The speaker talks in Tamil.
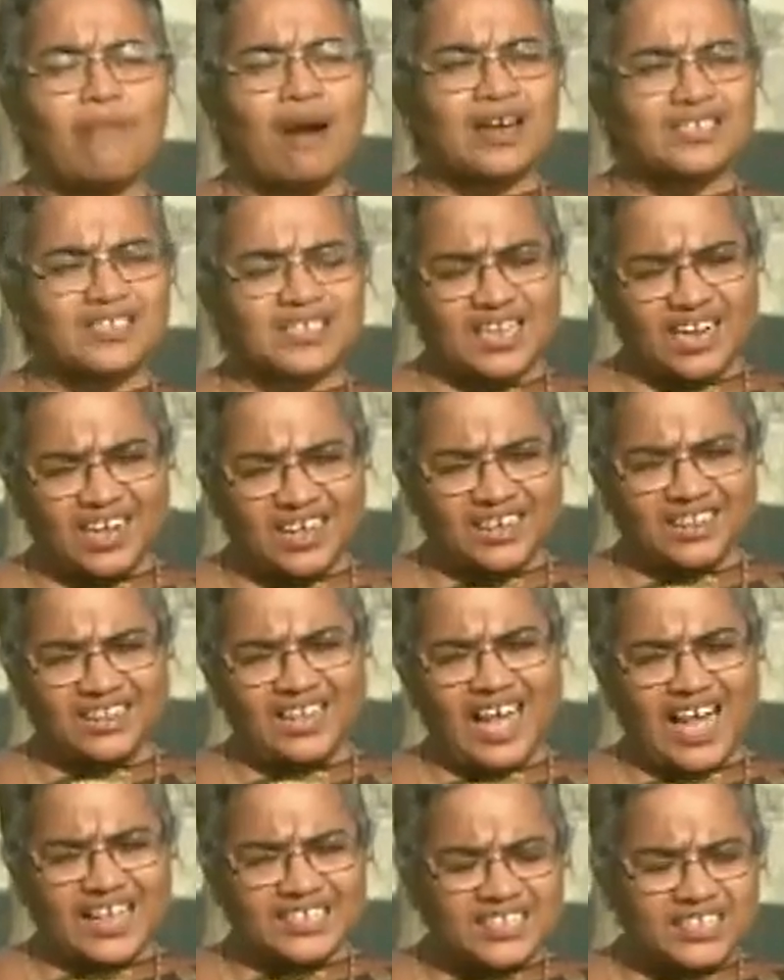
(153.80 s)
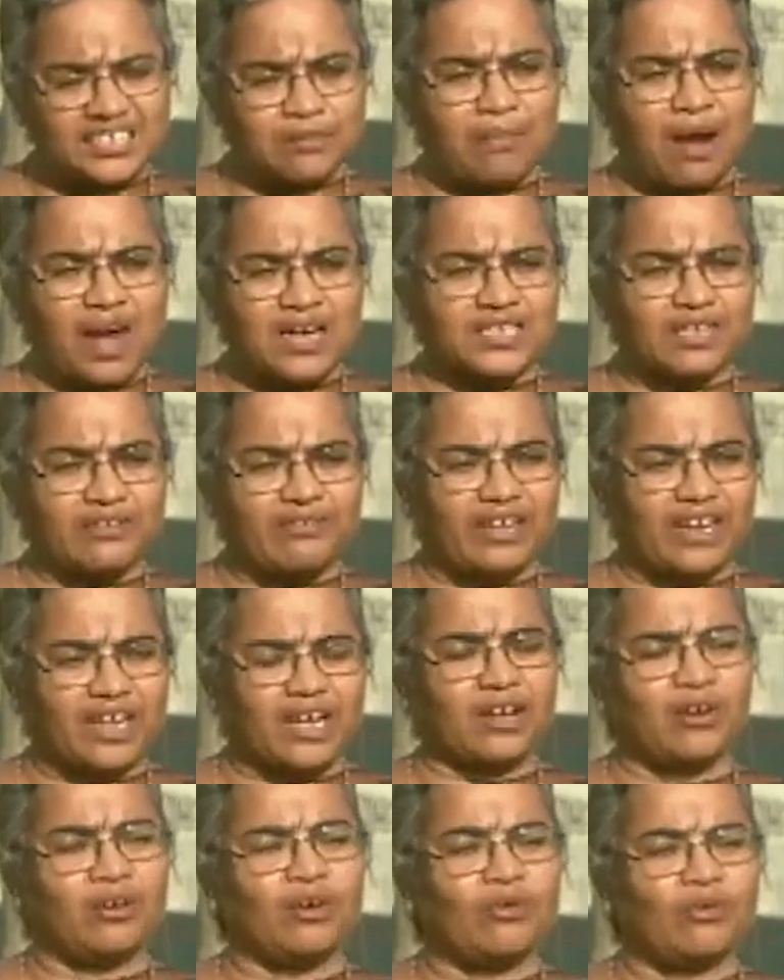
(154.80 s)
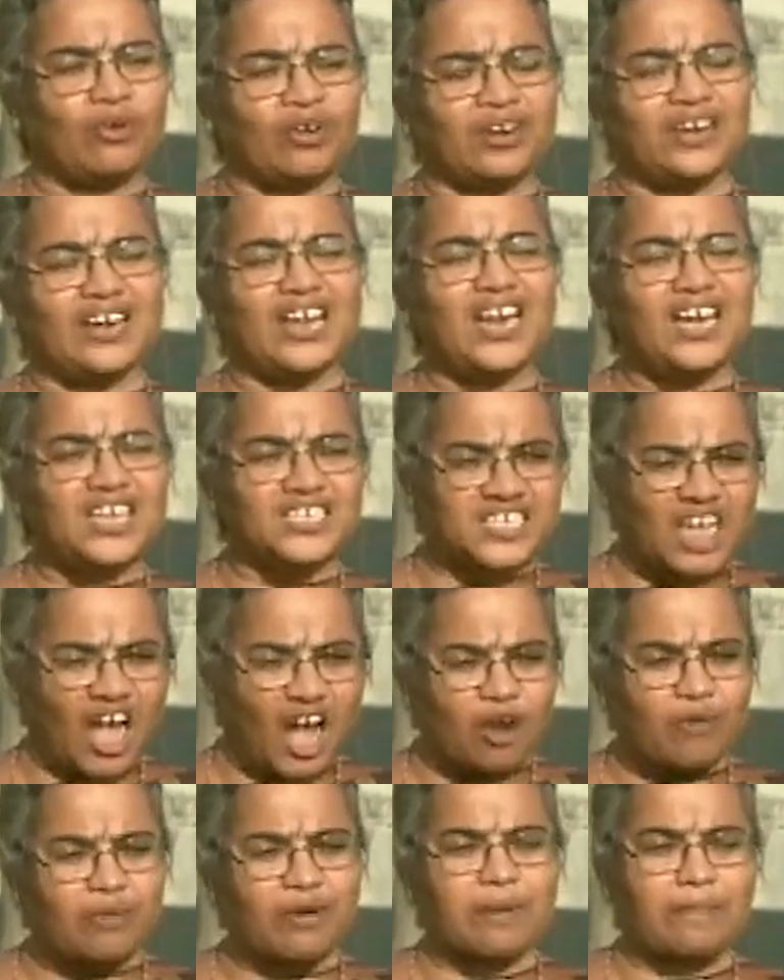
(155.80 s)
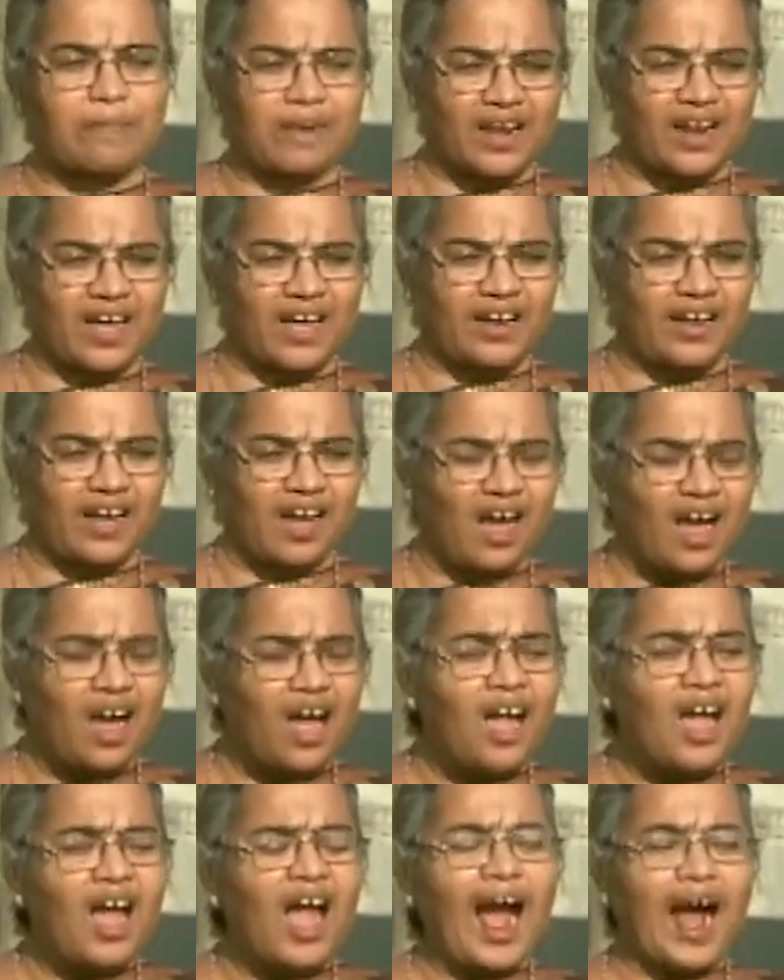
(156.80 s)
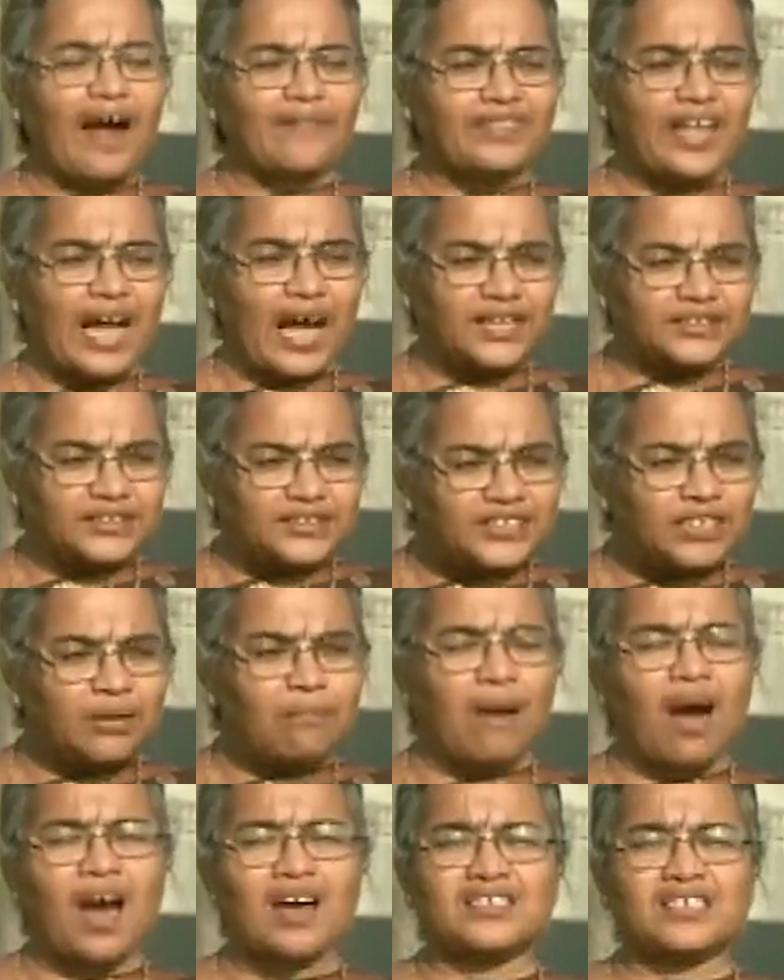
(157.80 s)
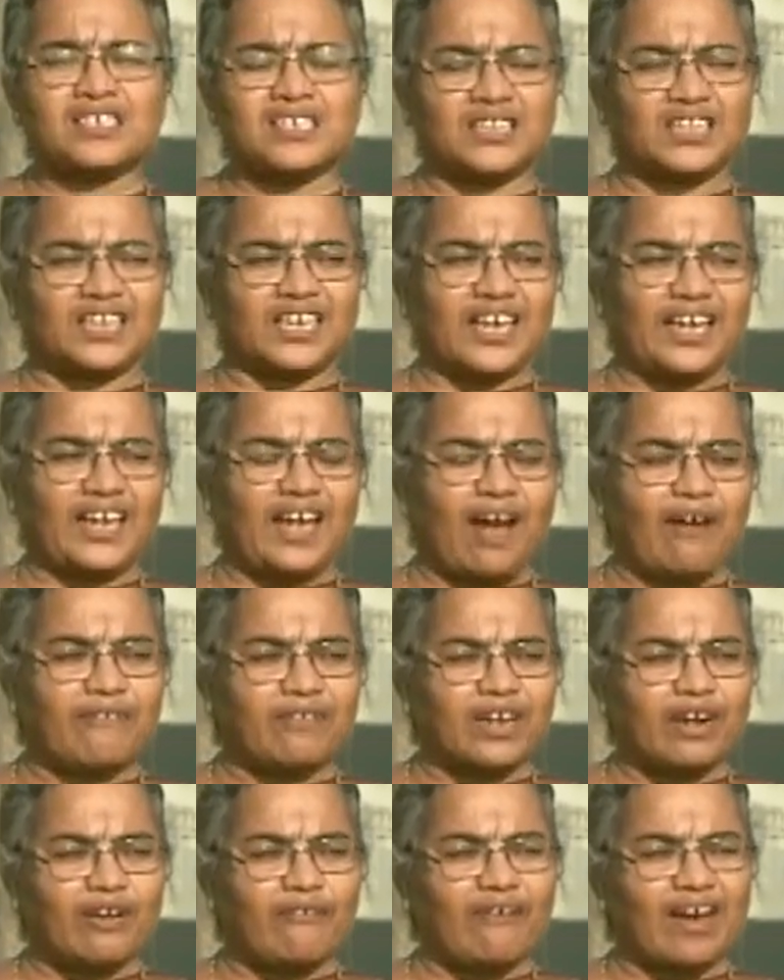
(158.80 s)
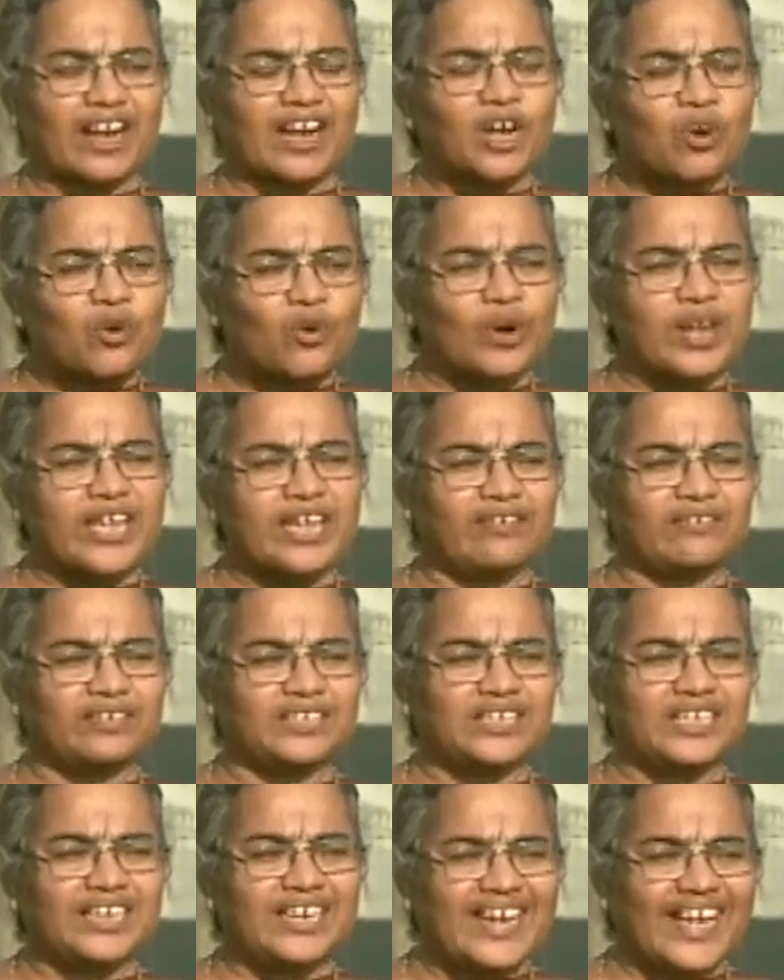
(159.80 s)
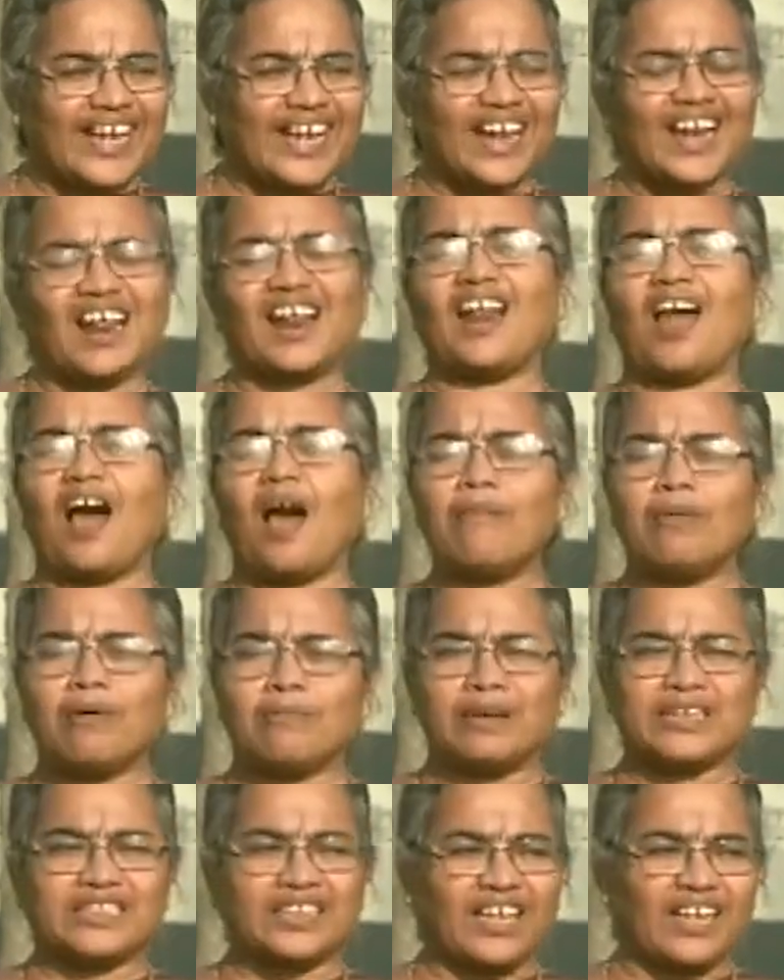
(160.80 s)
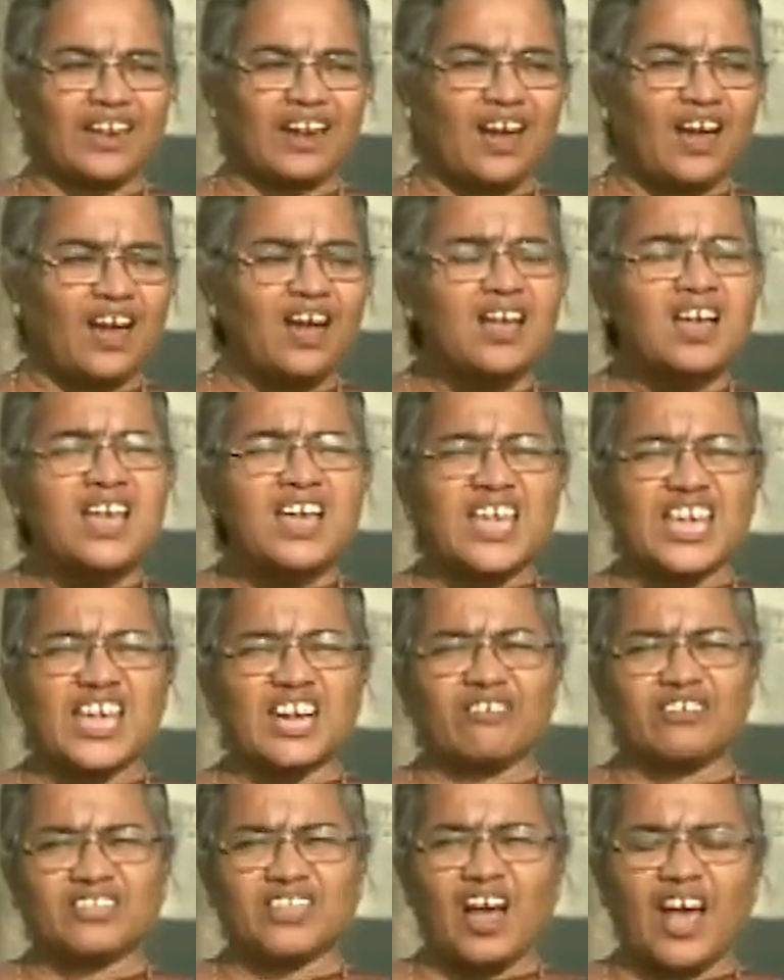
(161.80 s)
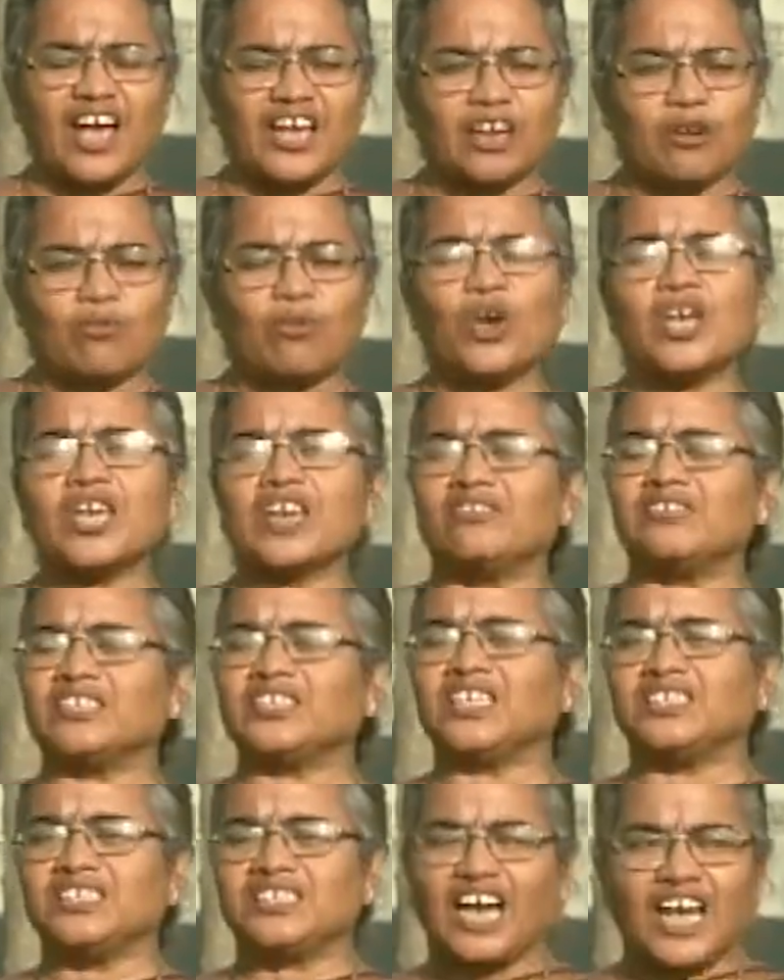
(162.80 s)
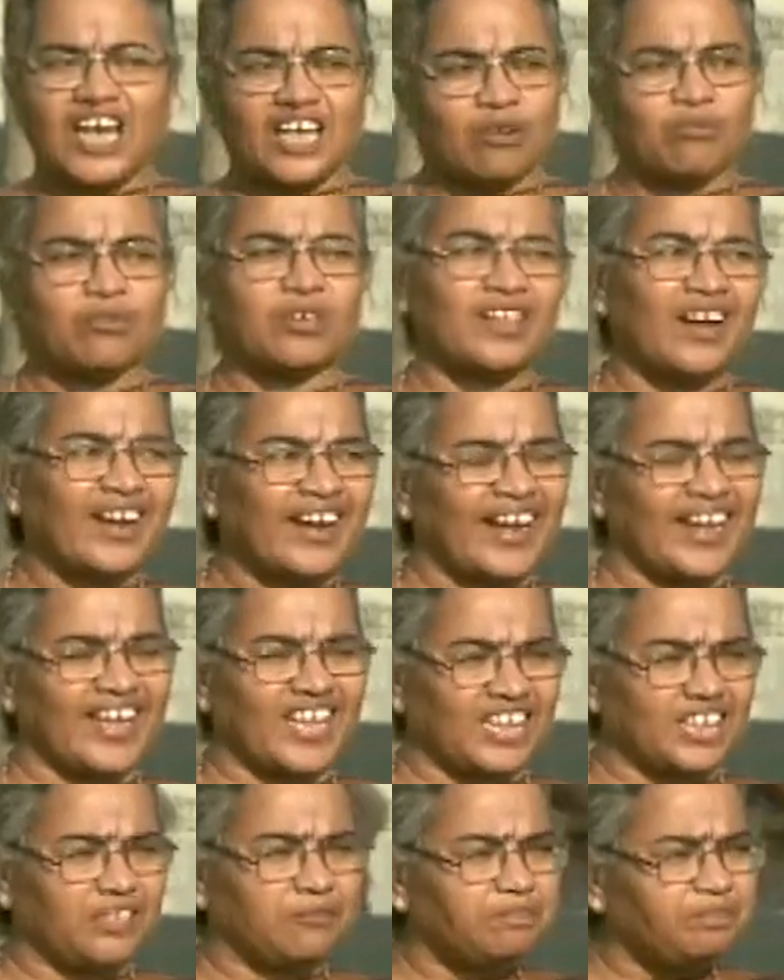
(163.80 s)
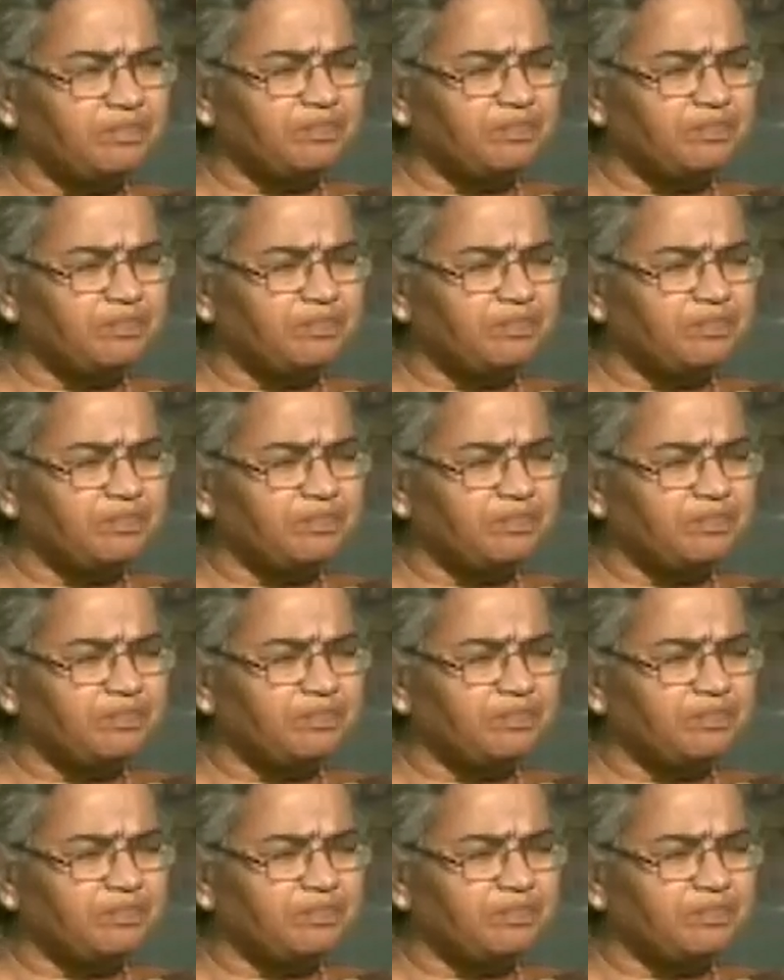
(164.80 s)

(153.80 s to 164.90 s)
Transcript: மாதத்துலேருந்து அஞ்சு மாதம் வரைக்கும் ஒரு நெல் சாகுபடி பண்ணானா அந்த அஞ்சு மாதத்துக்கு அவனுக்கு வரக்கூடிய வந்து நிகர லாபம் பார்த்திங்கன்னா இருபதாயிரமோ இருபத்தஞ்சாயிரமோ தான் கிடைக்குது